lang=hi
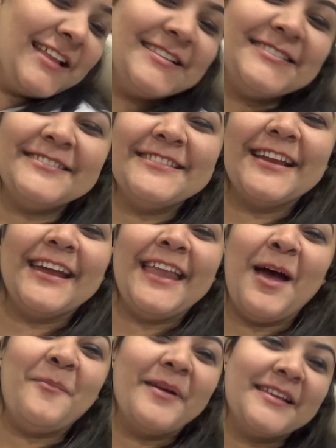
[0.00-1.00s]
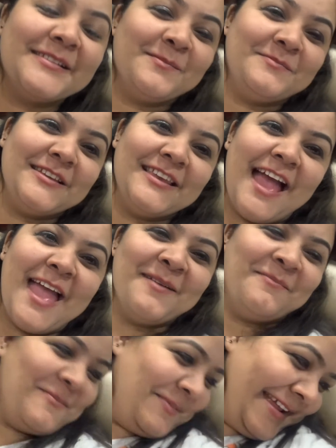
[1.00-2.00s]
रजिंदर के ढाबे की सब्जी ले आए
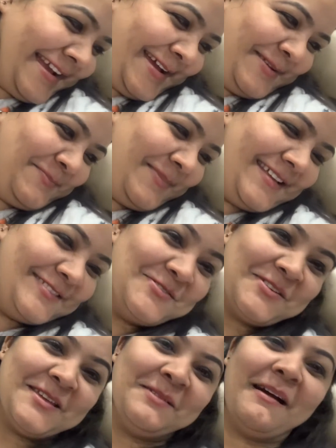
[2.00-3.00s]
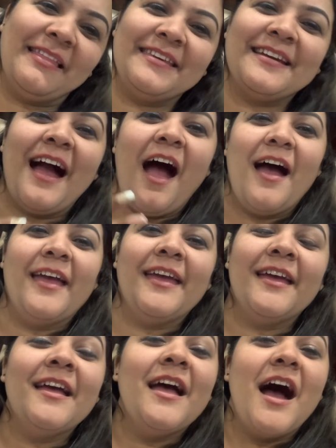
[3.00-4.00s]
हम अपने घर पे जो कि हम आधी
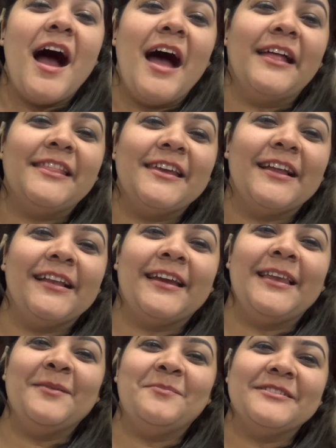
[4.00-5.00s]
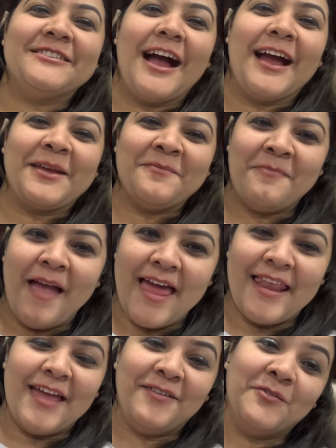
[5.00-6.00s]
खाए आधी कल के लिए बचा के मैं
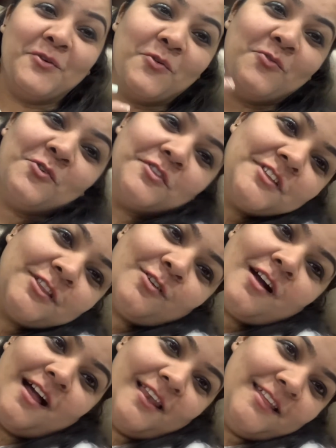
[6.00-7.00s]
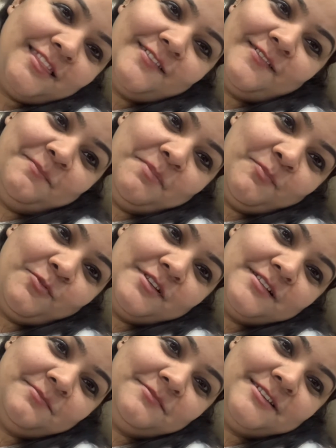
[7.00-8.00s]
लाई हूँ डुगू होती है तो खा लेते वहीं पे
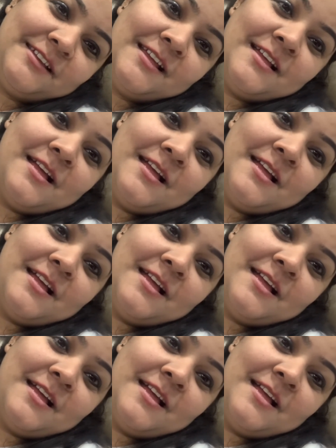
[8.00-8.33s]
पूरी सब्जी